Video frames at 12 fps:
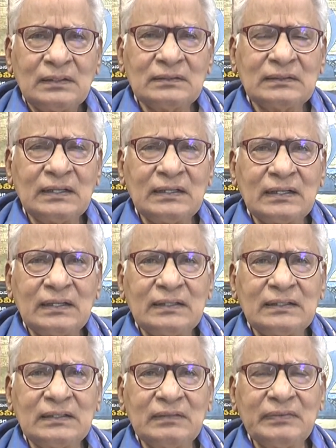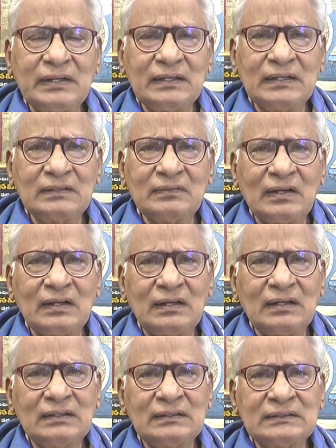ఎందుకంటే టీవీ అంటే ఇవాళ
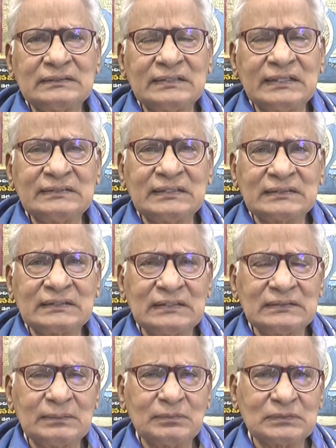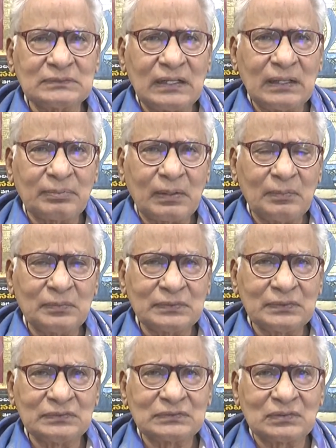ఈ సెన్సేషనలిజంకు చాలా
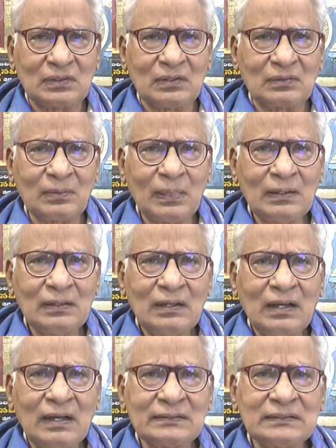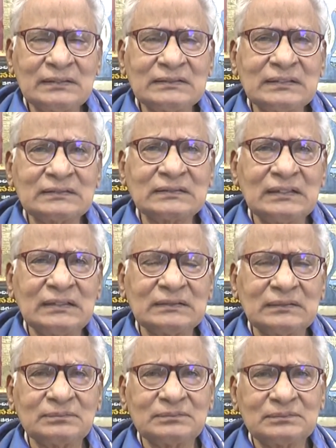ప్రాముఖ్యం ఇస్తున్నారు ఆ
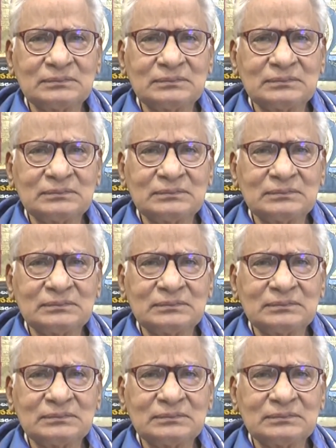సెన్సేషనలిజం